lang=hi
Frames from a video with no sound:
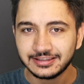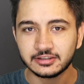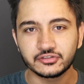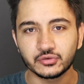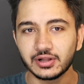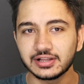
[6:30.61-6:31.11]

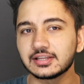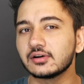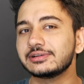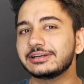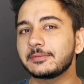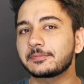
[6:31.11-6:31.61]
इस
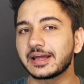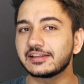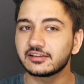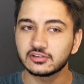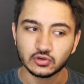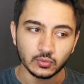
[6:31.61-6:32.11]
12,000 की
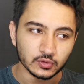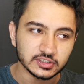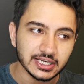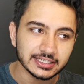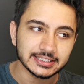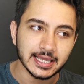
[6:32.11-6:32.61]
प्राइस रेंज को
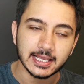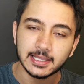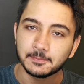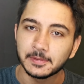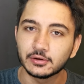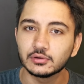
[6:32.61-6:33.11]
मुझे लगता है
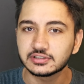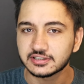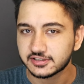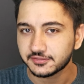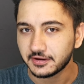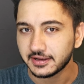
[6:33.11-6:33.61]
कि बिल्कुल
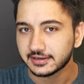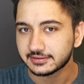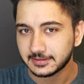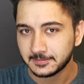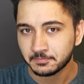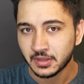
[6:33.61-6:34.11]
जस्टिफाई
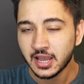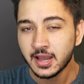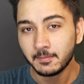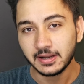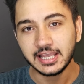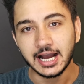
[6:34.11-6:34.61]
करते
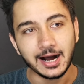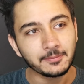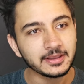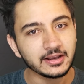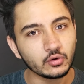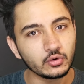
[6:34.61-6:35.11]
हैं बाकी
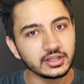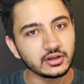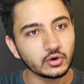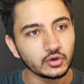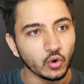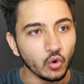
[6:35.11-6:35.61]
आपके
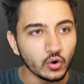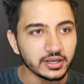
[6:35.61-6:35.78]
अकॉर्डिंग कोई